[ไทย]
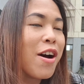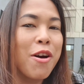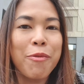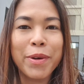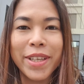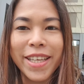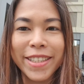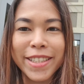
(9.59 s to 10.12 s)
วัน
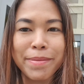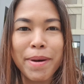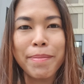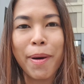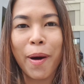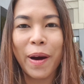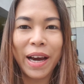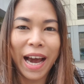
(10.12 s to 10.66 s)
นี้จะมาบ
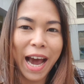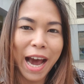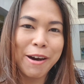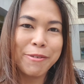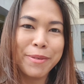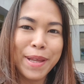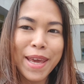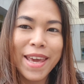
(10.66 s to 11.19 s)
อกข่าว
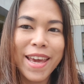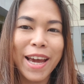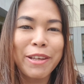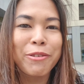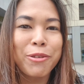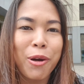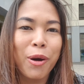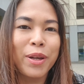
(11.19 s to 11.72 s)
ดีให้ทุ
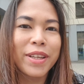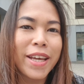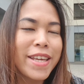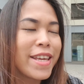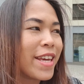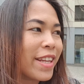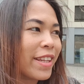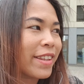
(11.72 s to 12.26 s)
กคนได้
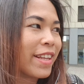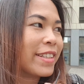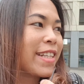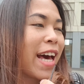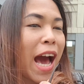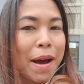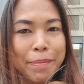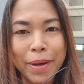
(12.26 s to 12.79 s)
ยินได้ท
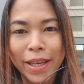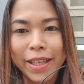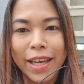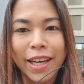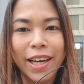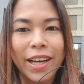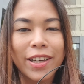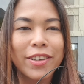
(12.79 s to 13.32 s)
ราบกันนะ
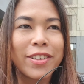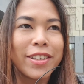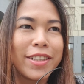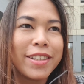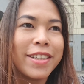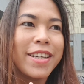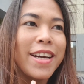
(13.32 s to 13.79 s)
คะ ก็คือ